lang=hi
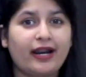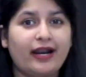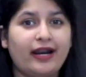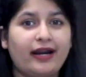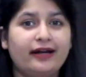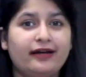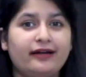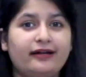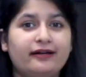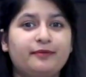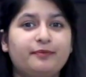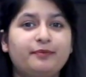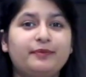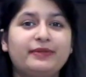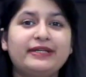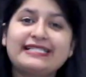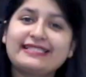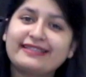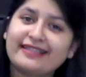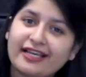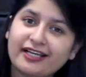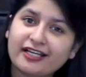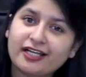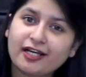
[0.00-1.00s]
एंड
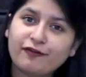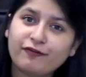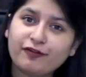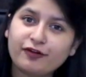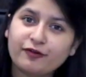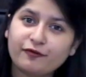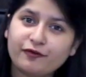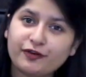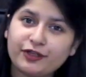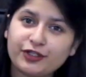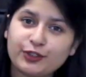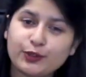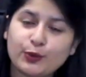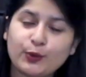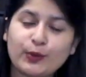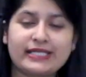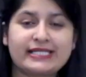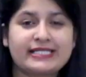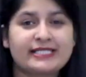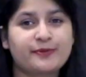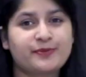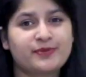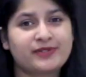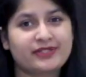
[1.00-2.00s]
प्लीज़ लाइक अवर वीडियो
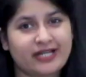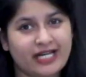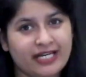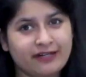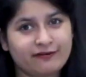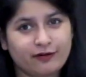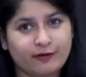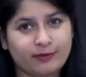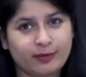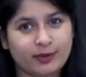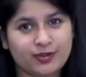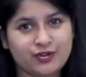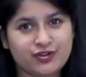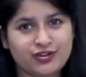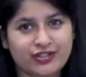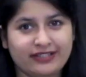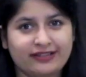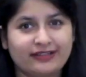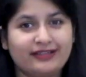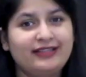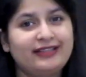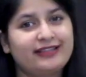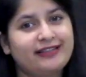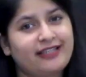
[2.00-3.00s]
एंड सब्सक्राइब अवर
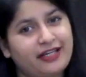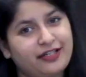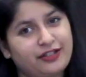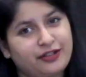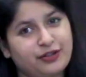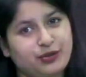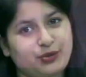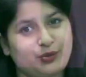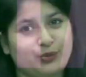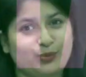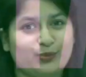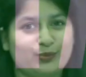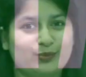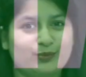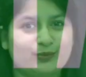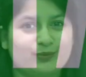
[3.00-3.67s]
चैनल थैंक यू